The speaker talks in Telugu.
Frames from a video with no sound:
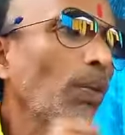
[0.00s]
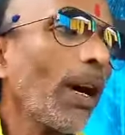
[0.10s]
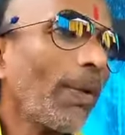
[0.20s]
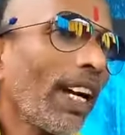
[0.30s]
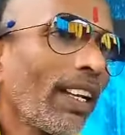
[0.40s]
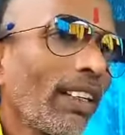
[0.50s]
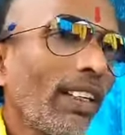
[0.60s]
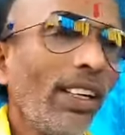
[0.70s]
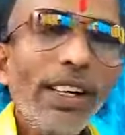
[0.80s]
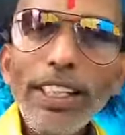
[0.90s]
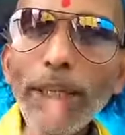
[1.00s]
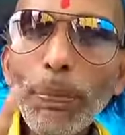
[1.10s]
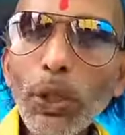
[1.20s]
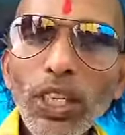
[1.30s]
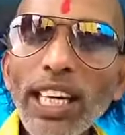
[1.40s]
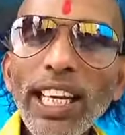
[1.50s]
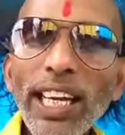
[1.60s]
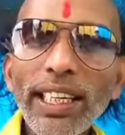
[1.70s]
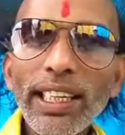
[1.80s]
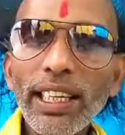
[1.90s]
అవును బాబాయ్ ఇప్పుడున్న
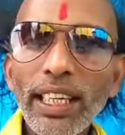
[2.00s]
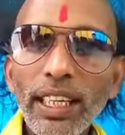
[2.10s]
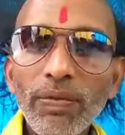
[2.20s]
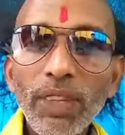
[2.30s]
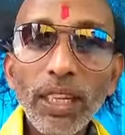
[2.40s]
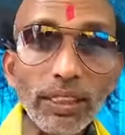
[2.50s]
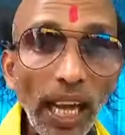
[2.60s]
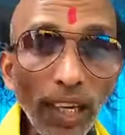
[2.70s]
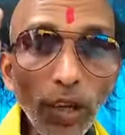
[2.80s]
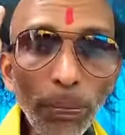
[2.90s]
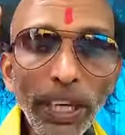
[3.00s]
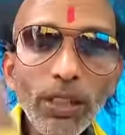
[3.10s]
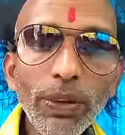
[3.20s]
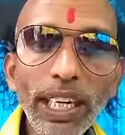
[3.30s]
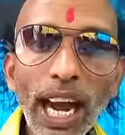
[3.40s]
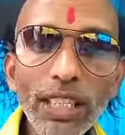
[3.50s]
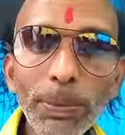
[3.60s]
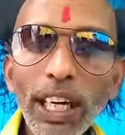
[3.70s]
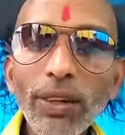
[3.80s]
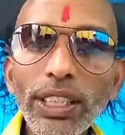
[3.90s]
డీలర్కి తలనొప్పి ఎక్కువై
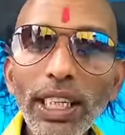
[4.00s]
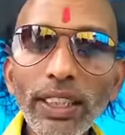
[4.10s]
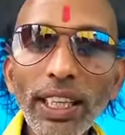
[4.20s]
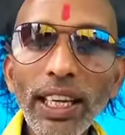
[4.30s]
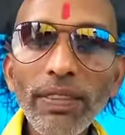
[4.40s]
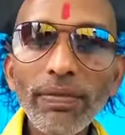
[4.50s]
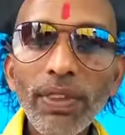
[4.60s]
హాస్పిటల్లో చేరితే